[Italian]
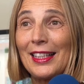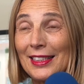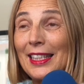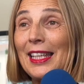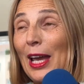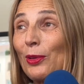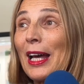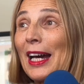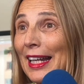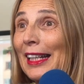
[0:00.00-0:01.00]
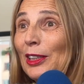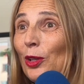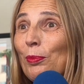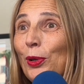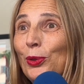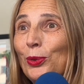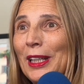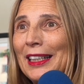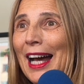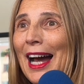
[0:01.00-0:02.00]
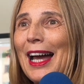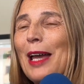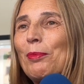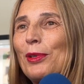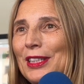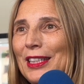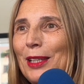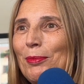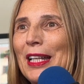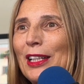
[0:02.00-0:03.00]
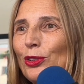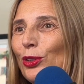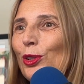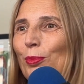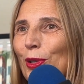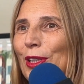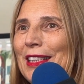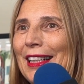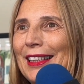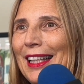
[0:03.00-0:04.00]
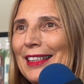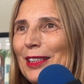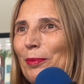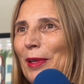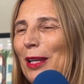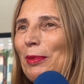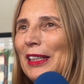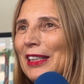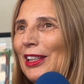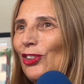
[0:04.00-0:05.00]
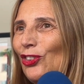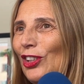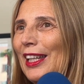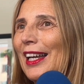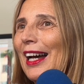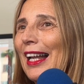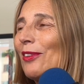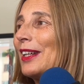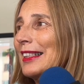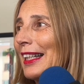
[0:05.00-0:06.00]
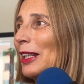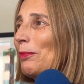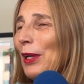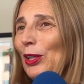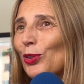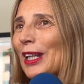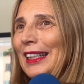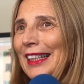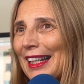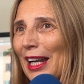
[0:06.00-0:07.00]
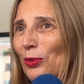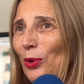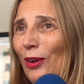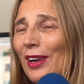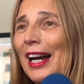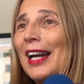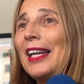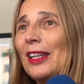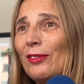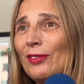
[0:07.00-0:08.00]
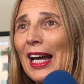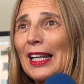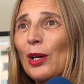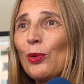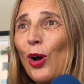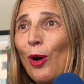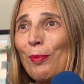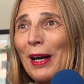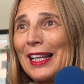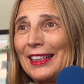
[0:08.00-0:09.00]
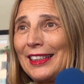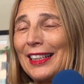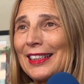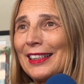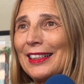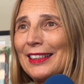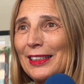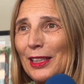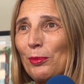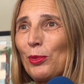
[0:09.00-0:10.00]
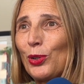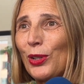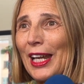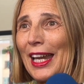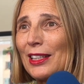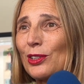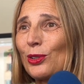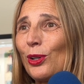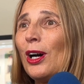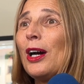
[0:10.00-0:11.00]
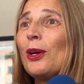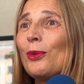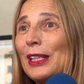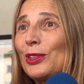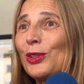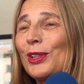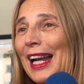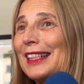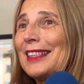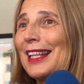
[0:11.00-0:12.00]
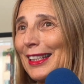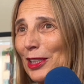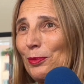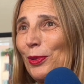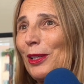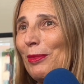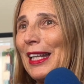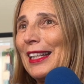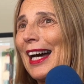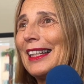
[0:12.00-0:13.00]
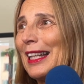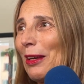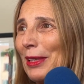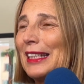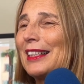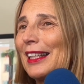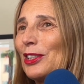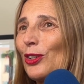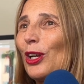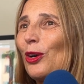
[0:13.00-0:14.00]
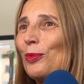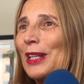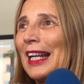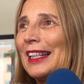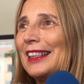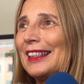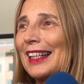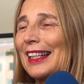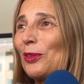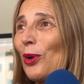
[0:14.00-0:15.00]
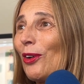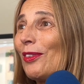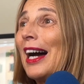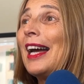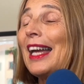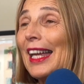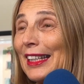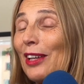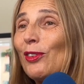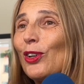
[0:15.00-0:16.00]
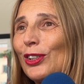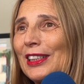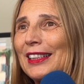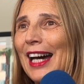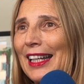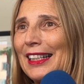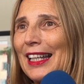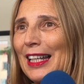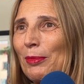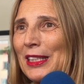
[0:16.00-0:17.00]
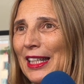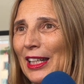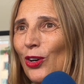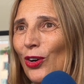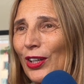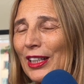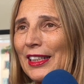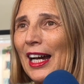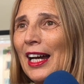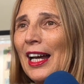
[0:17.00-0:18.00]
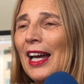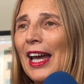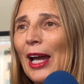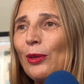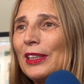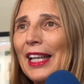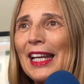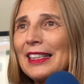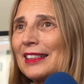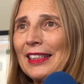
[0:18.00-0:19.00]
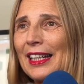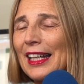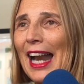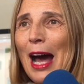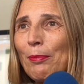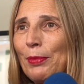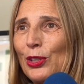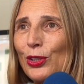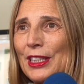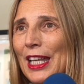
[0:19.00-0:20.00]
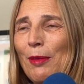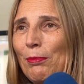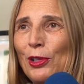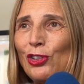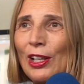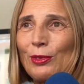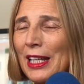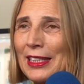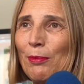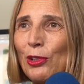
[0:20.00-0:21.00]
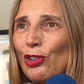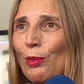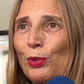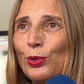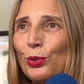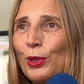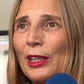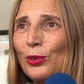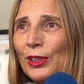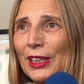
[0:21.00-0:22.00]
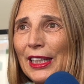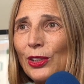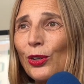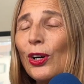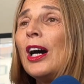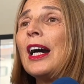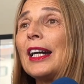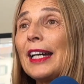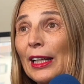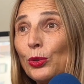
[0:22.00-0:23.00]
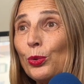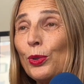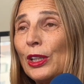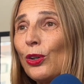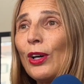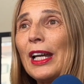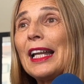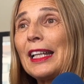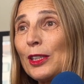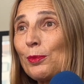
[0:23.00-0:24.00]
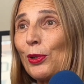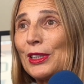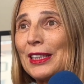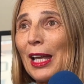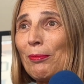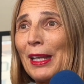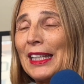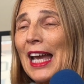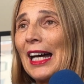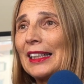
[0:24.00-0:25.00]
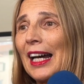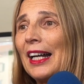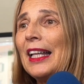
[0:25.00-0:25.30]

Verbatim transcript: Sì, è una grande opportunità, è possibile sottoporsi al test per l'epatite C alla festa del perdono a Terranuova, in Viale Europa all'altezza del distributore Esso. Questo grazie alla disponibilità dell'amministrazione comunale di Terranuova e dei volontari della Misericordia. È un test rapido, semplice, una semplice puntura di un dito, gratuito e la risposta è immediata.